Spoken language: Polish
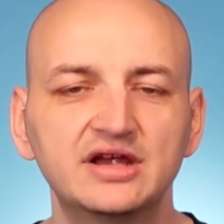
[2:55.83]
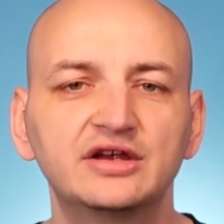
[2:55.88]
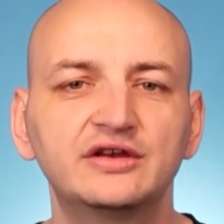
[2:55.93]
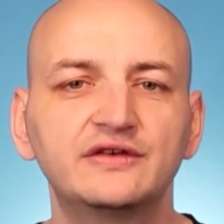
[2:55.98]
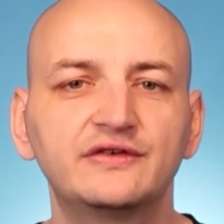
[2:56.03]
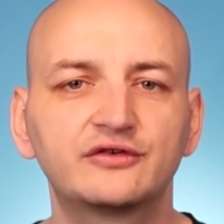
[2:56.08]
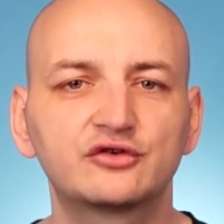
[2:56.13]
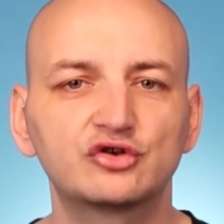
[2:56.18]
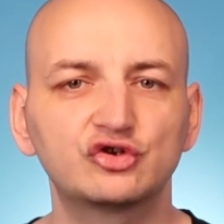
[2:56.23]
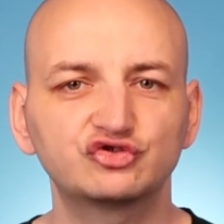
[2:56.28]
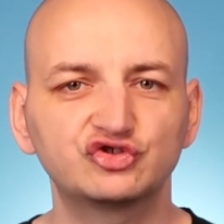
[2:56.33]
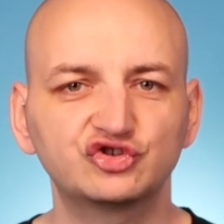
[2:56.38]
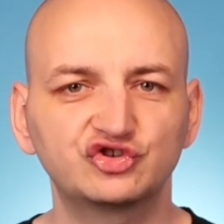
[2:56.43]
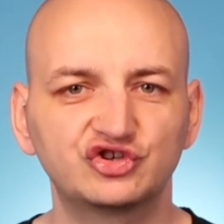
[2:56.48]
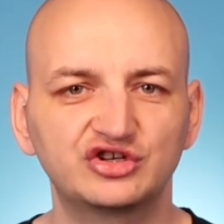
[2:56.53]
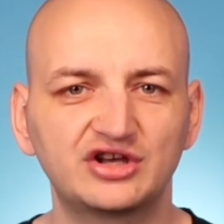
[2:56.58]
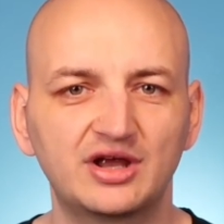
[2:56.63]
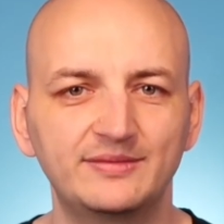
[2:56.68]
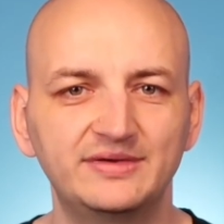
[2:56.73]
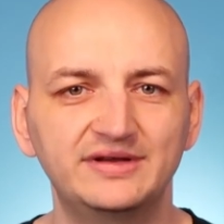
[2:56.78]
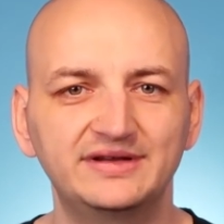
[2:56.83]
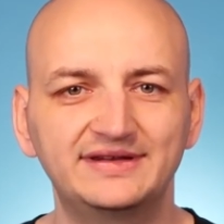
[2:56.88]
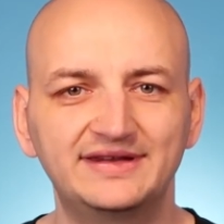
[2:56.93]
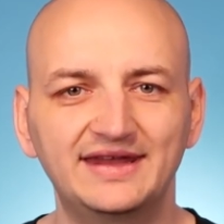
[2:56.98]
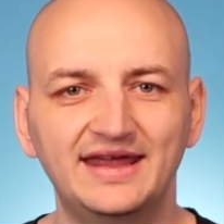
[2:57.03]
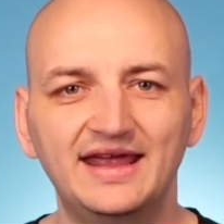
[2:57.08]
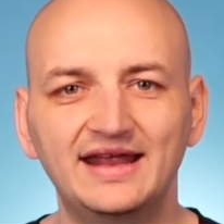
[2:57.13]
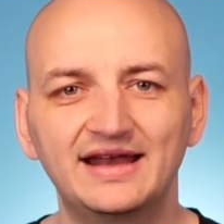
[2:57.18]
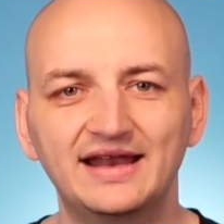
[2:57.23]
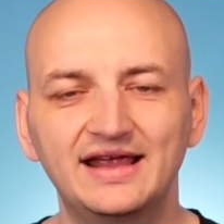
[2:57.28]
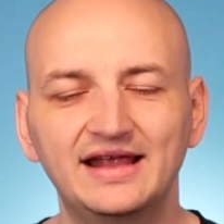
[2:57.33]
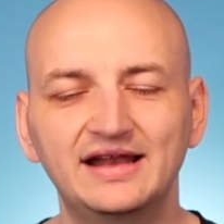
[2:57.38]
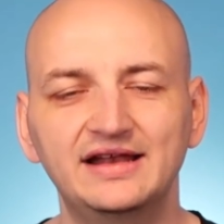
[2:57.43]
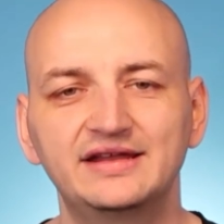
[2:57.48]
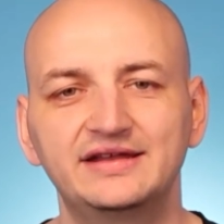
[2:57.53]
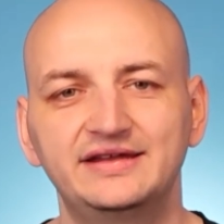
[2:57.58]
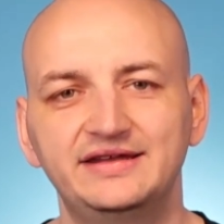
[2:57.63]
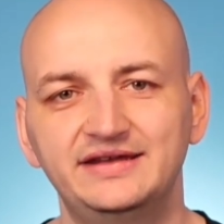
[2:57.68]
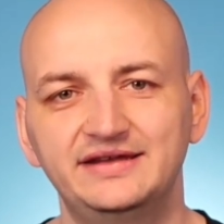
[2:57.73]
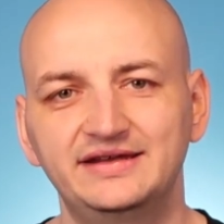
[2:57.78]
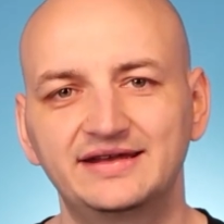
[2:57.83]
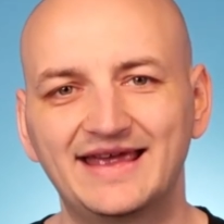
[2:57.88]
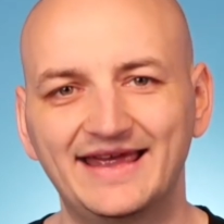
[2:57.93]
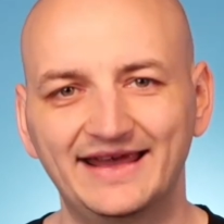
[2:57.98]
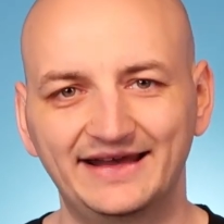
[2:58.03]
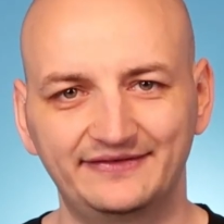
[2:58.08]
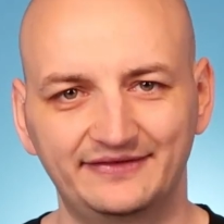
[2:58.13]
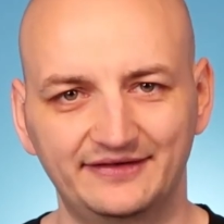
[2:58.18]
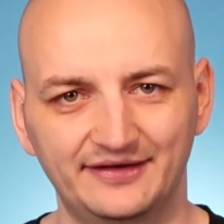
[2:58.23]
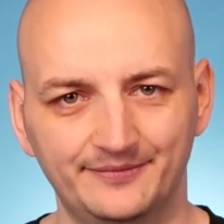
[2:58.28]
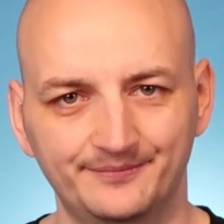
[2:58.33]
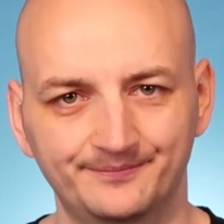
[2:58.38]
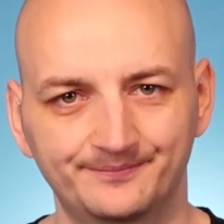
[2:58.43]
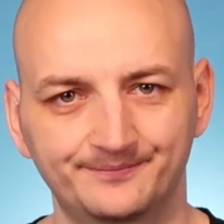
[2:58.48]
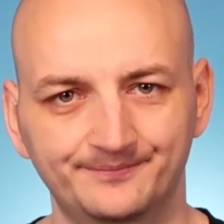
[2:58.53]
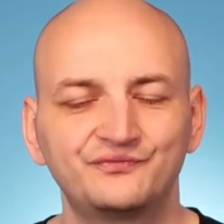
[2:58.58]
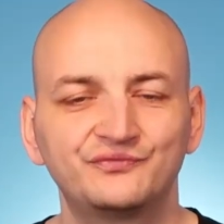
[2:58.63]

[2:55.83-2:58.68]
z rozszerzeniami DLL i exe.